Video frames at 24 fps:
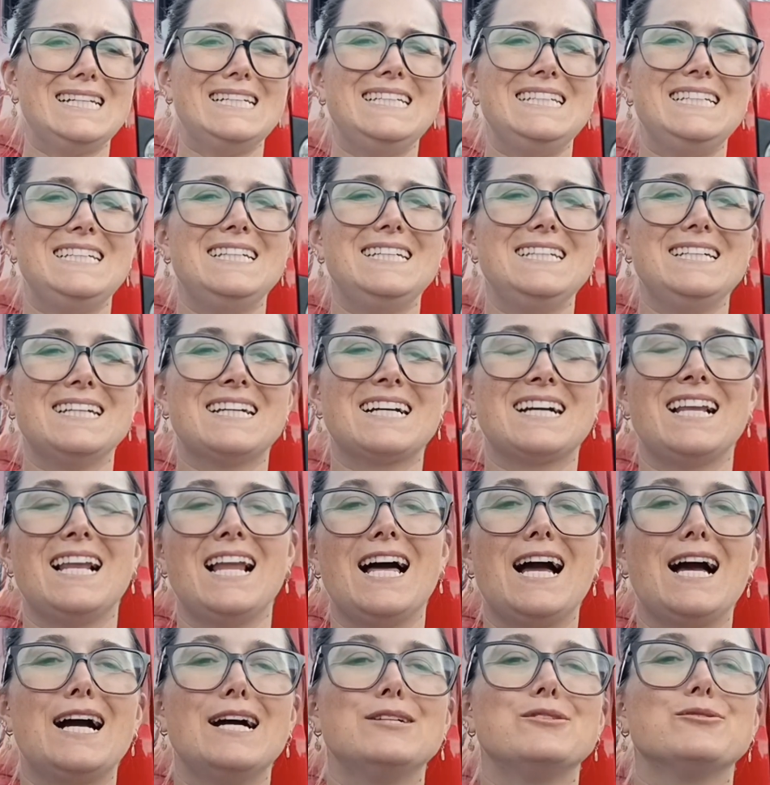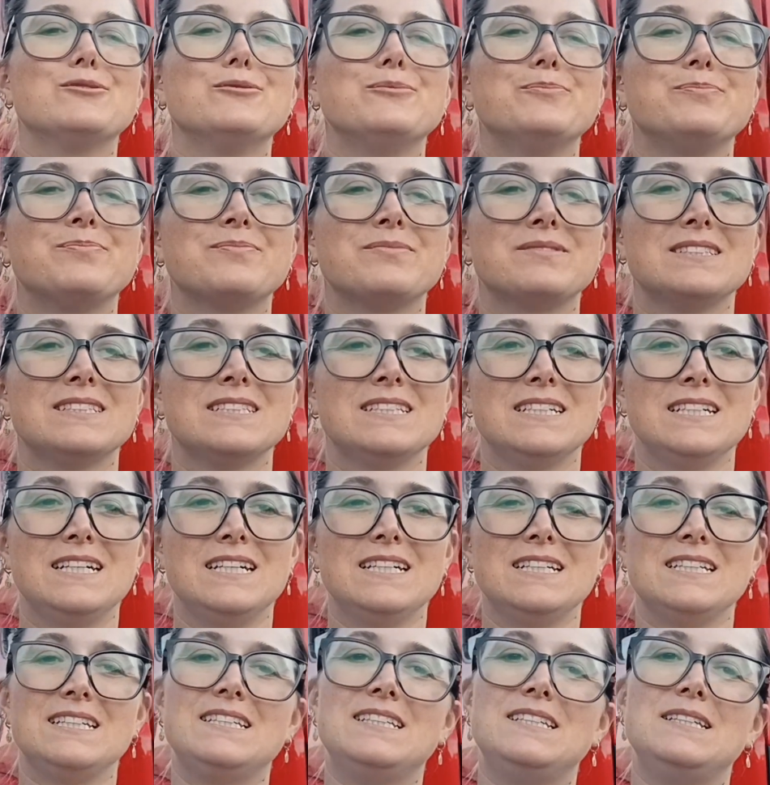E claro,
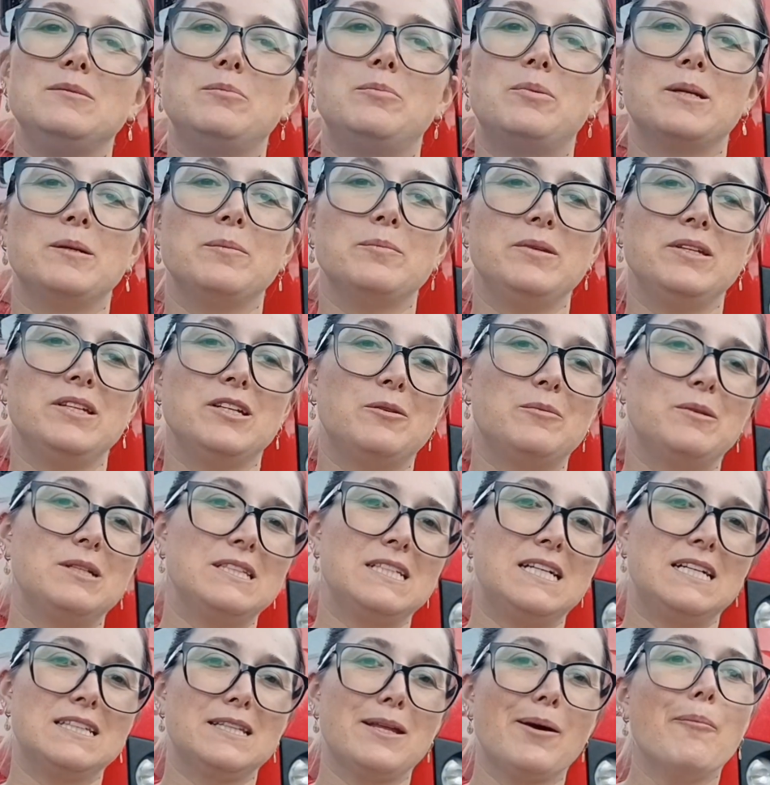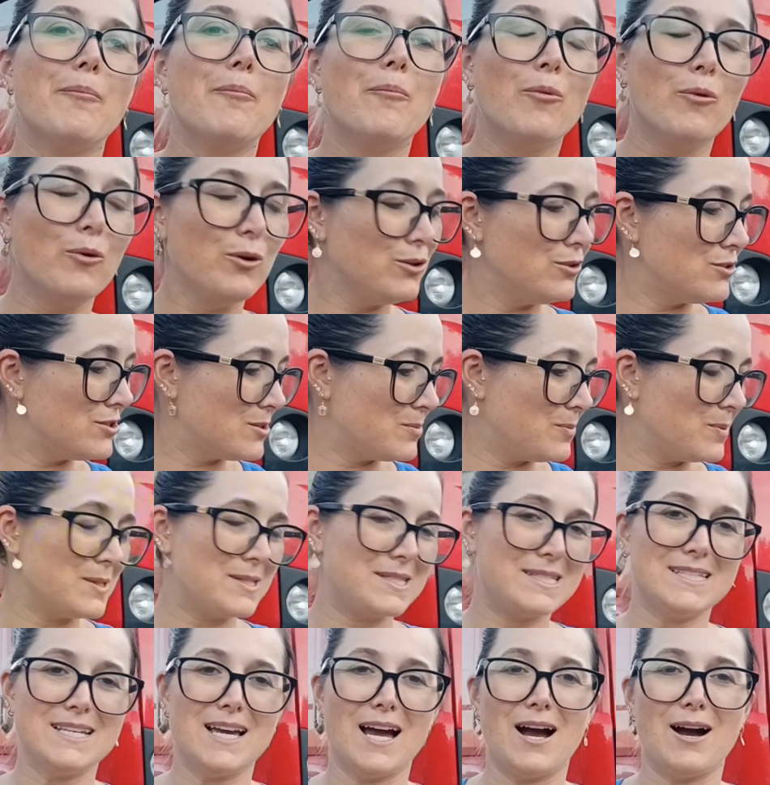que para mim é uma data muito
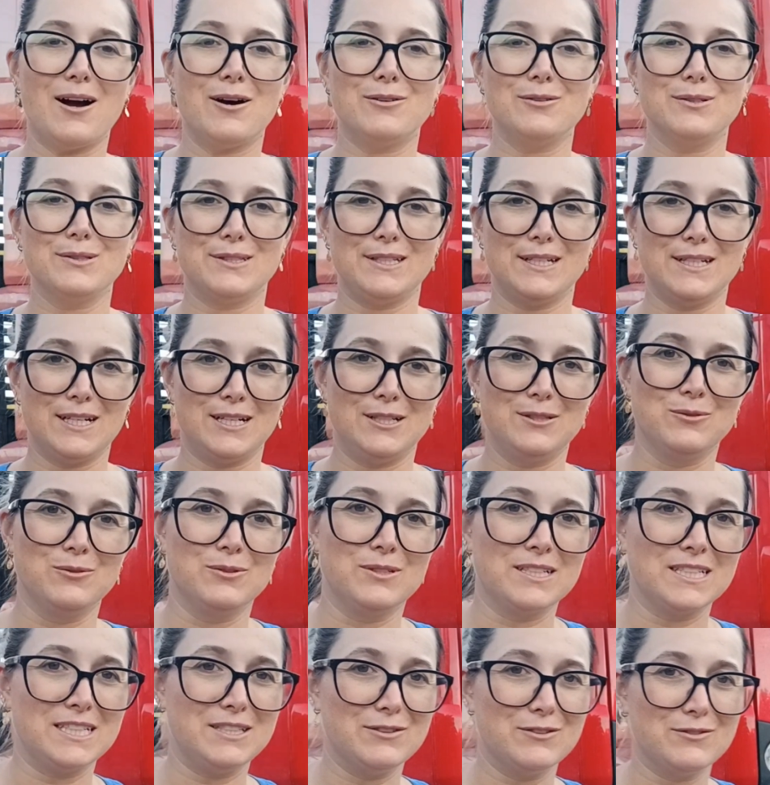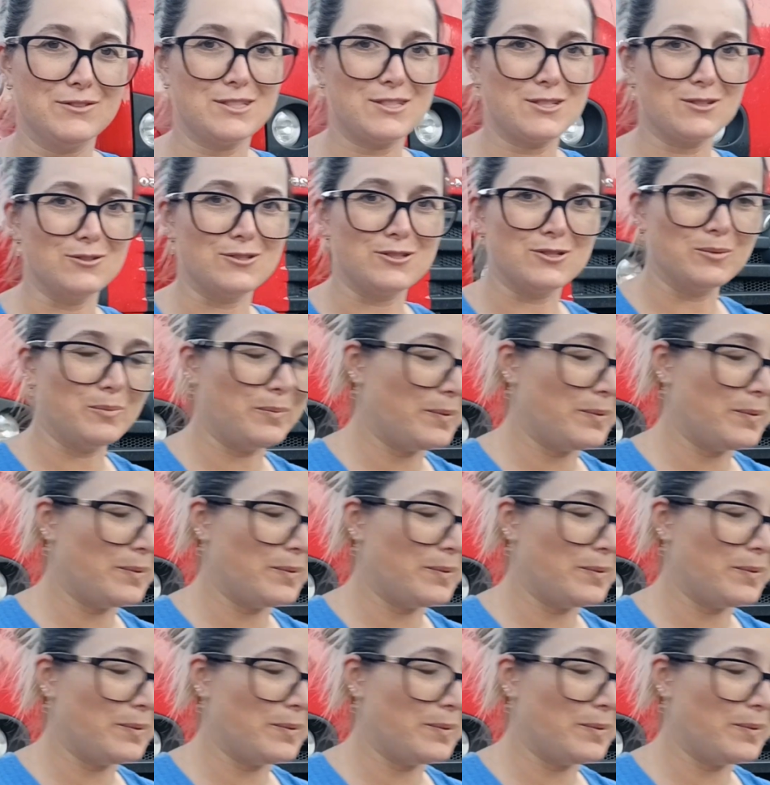especial. Tem aluna aqui, vou ver se consigo